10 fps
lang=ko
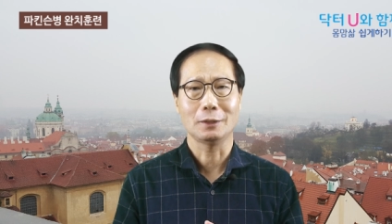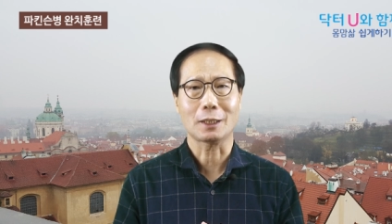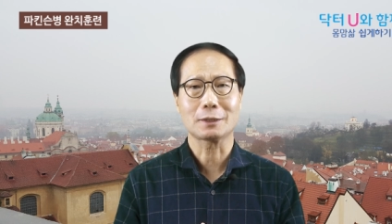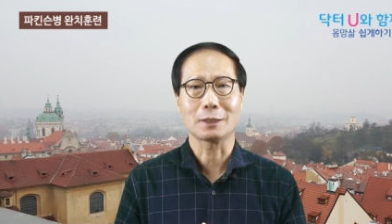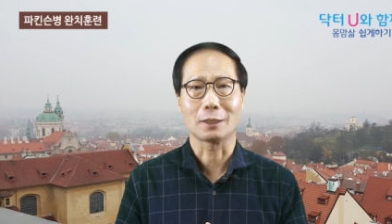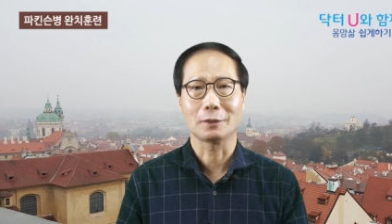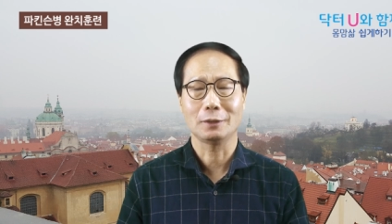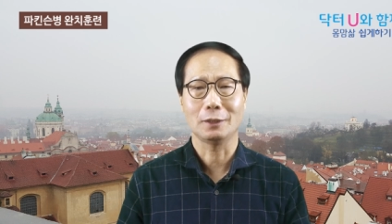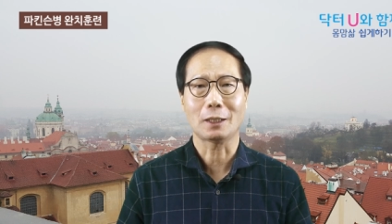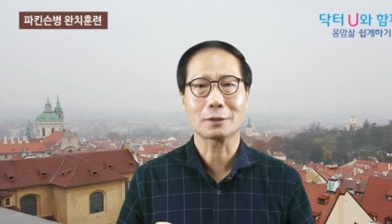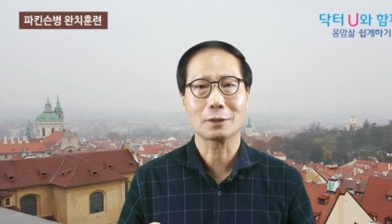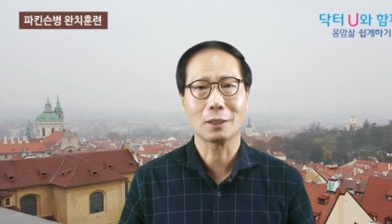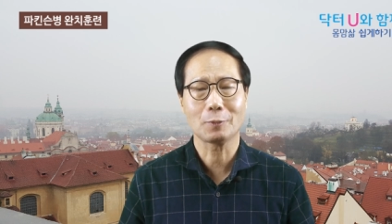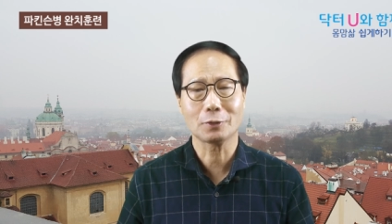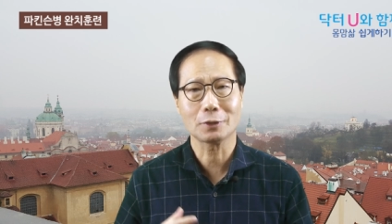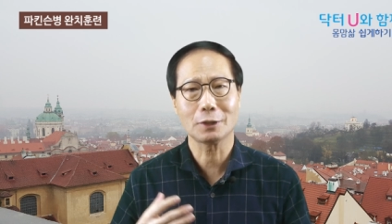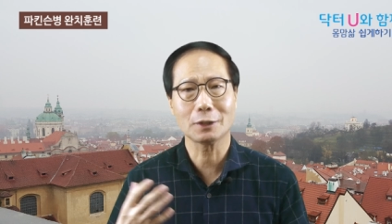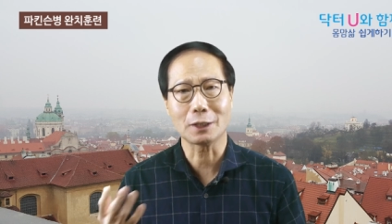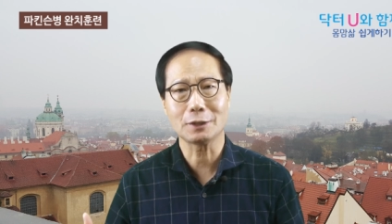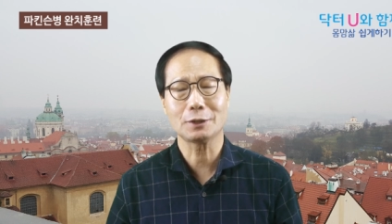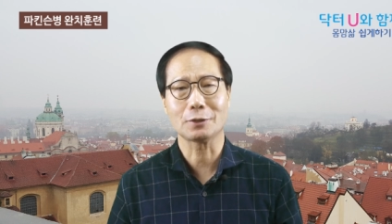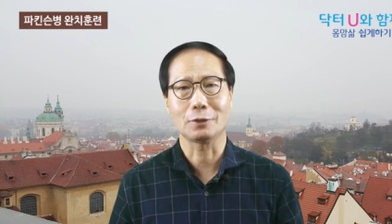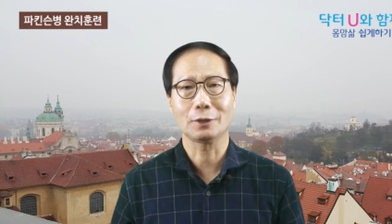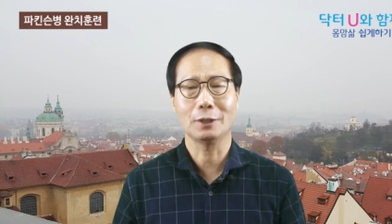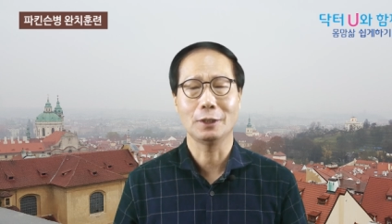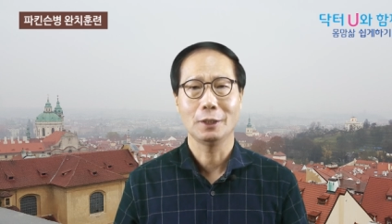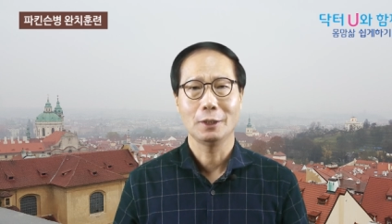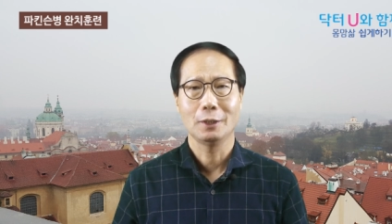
낙상. 예, 낙상하면 크게 다치죠. 이게